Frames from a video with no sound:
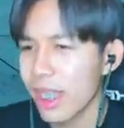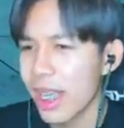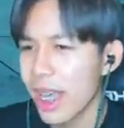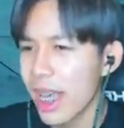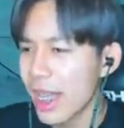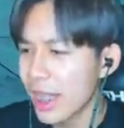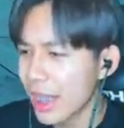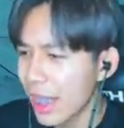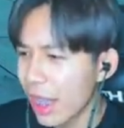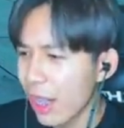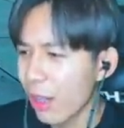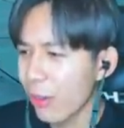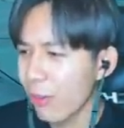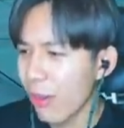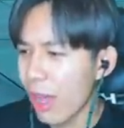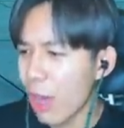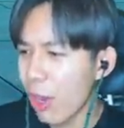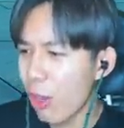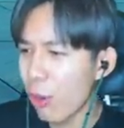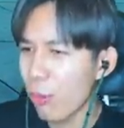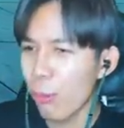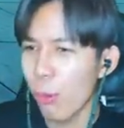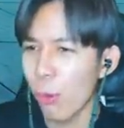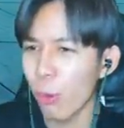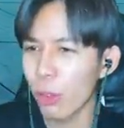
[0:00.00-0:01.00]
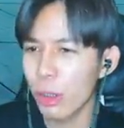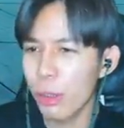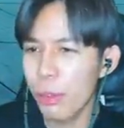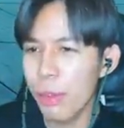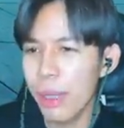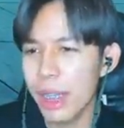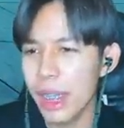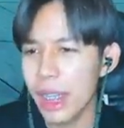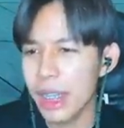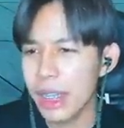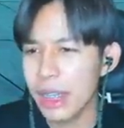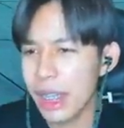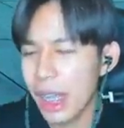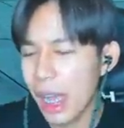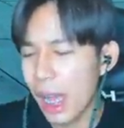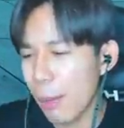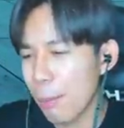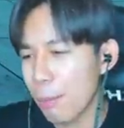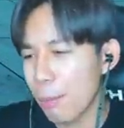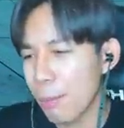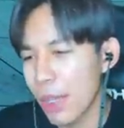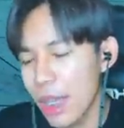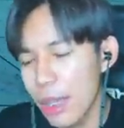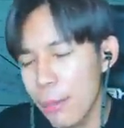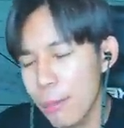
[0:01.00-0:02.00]
แน่นอนว่าคอมโบที่พี่เล่นนะครับ
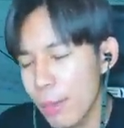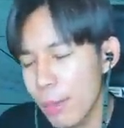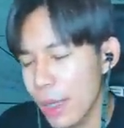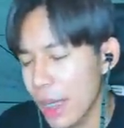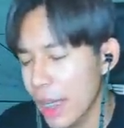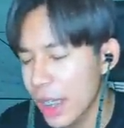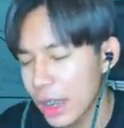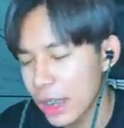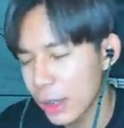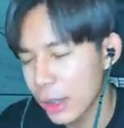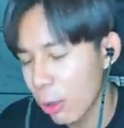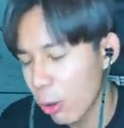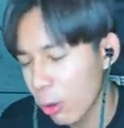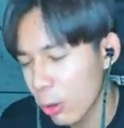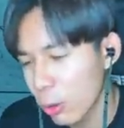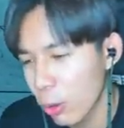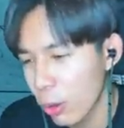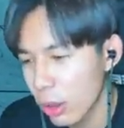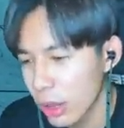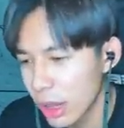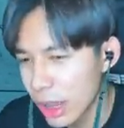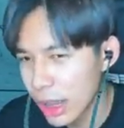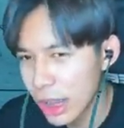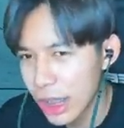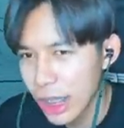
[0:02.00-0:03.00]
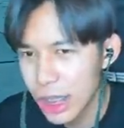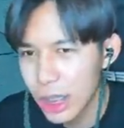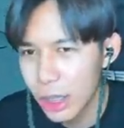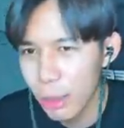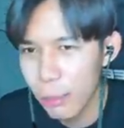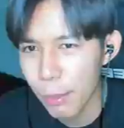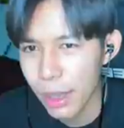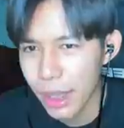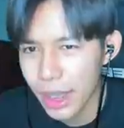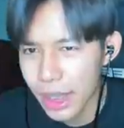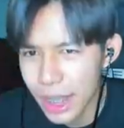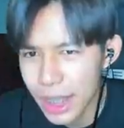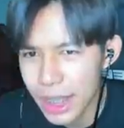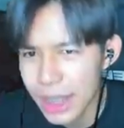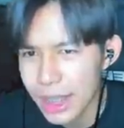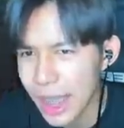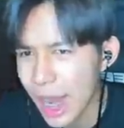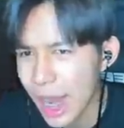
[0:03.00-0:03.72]
พี่ไปเห็นคนคนหนึ่งเล่นแล้วแม่งเล่นอย่า